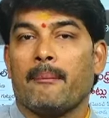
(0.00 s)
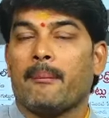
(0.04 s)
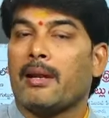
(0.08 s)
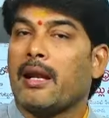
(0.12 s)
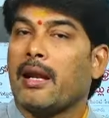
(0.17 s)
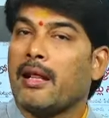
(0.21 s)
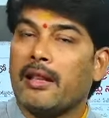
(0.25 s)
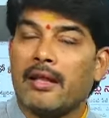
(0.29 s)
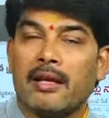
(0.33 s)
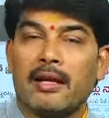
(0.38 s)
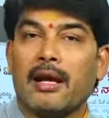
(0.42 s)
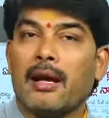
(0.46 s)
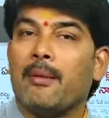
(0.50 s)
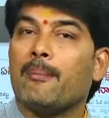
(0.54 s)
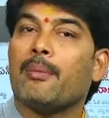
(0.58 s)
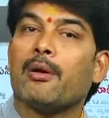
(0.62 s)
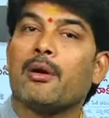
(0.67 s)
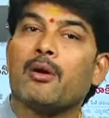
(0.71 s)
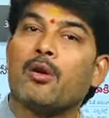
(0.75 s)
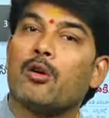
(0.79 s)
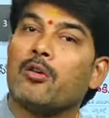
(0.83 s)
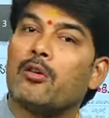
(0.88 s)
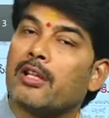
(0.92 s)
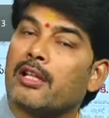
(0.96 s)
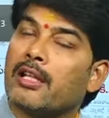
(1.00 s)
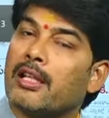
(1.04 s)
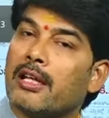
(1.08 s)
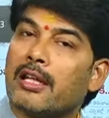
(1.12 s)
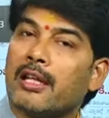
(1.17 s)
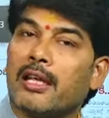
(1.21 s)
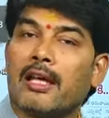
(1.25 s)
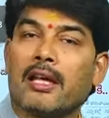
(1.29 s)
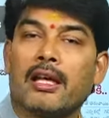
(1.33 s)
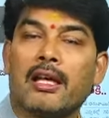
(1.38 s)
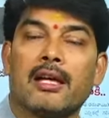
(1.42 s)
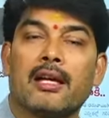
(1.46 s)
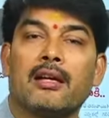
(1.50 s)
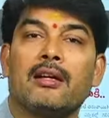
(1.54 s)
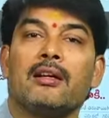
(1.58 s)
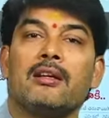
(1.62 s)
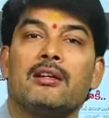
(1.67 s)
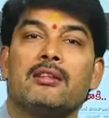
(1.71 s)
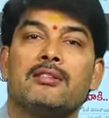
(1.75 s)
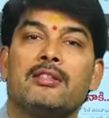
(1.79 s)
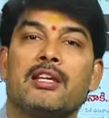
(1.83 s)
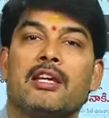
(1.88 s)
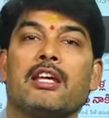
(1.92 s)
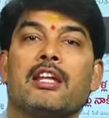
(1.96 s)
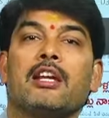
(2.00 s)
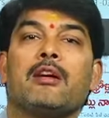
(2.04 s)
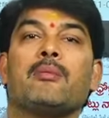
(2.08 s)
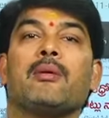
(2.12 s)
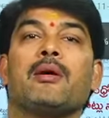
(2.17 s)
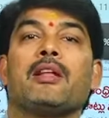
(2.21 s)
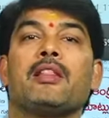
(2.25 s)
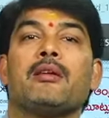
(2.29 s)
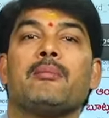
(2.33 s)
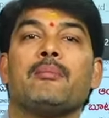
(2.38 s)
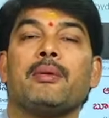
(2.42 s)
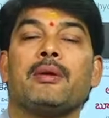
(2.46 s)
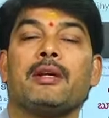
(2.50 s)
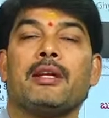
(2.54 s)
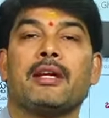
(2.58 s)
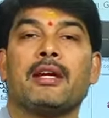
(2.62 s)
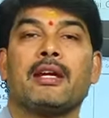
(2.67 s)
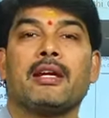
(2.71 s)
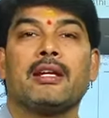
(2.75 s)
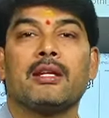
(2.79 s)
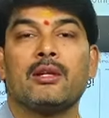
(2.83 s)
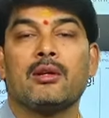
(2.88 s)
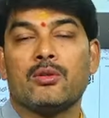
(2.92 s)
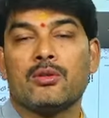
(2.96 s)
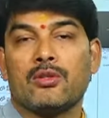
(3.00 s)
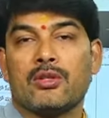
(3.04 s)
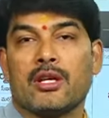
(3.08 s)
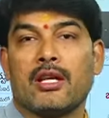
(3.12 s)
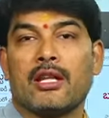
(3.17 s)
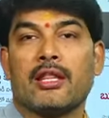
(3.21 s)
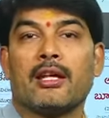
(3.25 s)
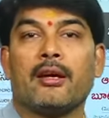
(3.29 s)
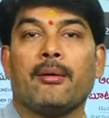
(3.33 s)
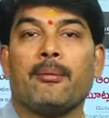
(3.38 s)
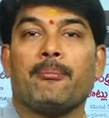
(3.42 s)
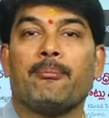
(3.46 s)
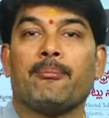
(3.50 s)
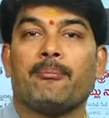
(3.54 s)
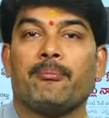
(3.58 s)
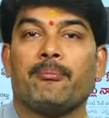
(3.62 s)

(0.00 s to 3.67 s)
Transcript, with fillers: మరి అదే గంప గోవర్ధన్కే జహీరాబాద్ ఎంపీ టికెట్ ఇవ్వచ్చు కదా